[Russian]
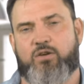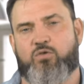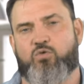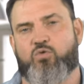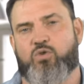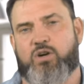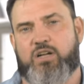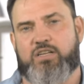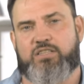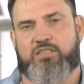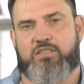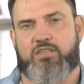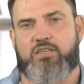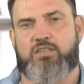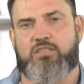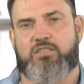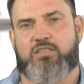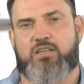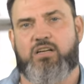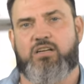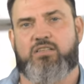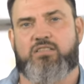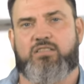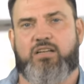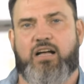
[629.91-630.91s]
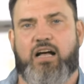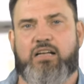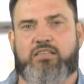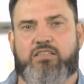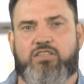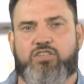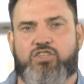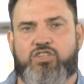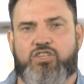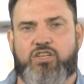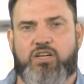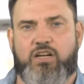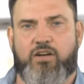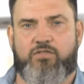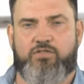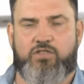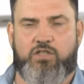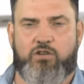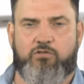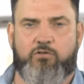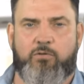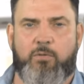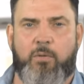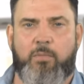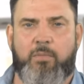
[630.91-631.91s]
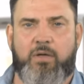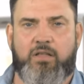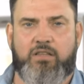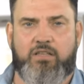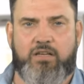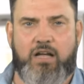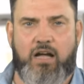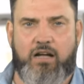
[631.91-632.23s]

У российских сказочников с того момента,